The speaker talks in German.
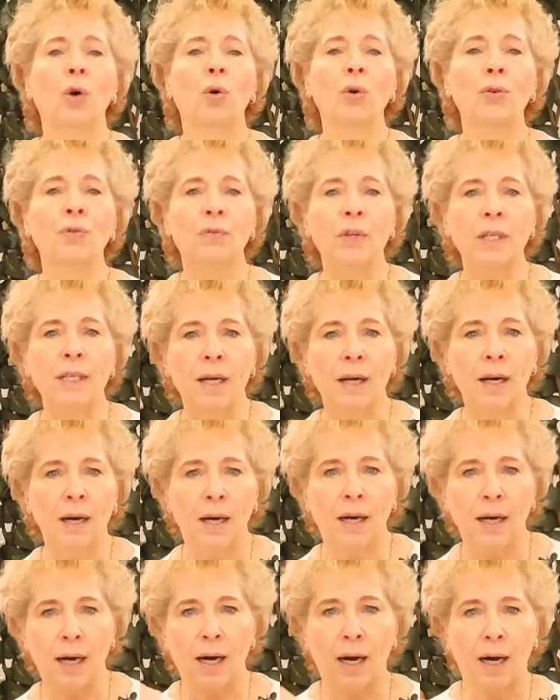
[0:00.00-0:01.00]
und wieder
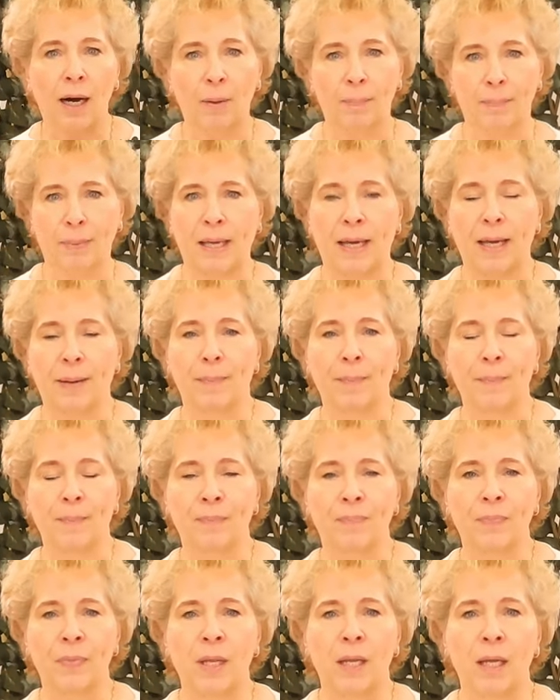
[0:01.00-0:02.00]
abgeben
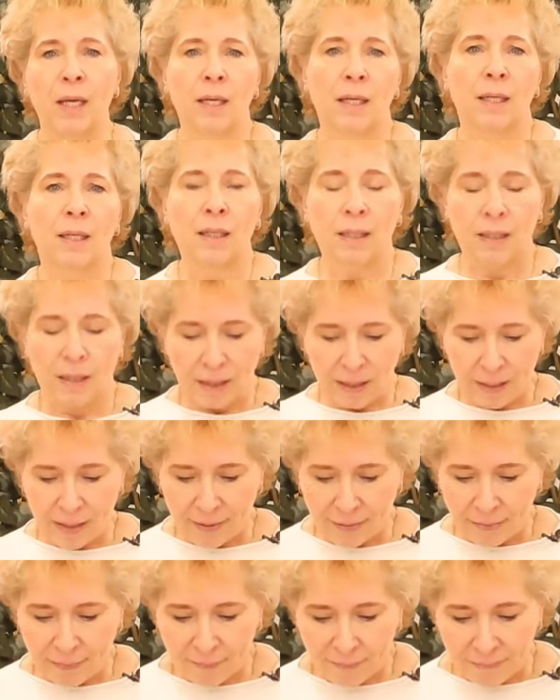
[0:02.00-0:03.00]

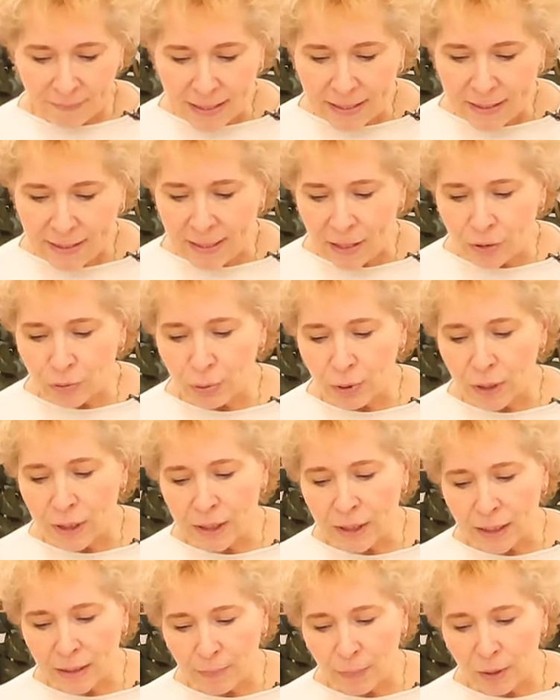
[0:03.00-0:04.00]
was
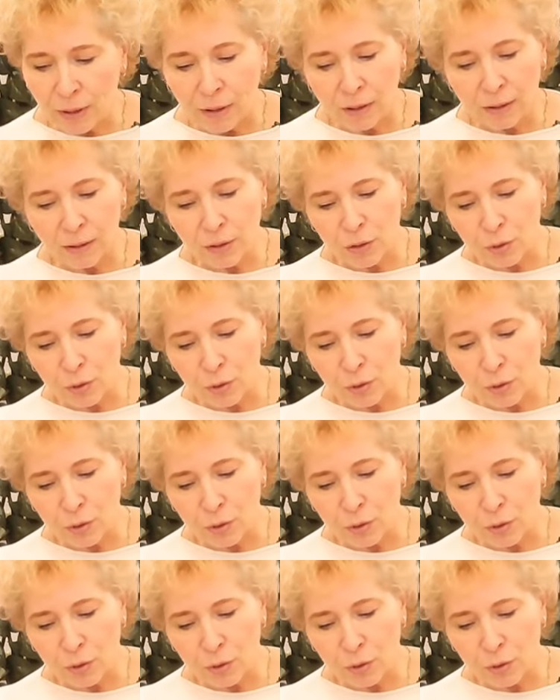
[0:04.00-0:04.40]
natürlich immer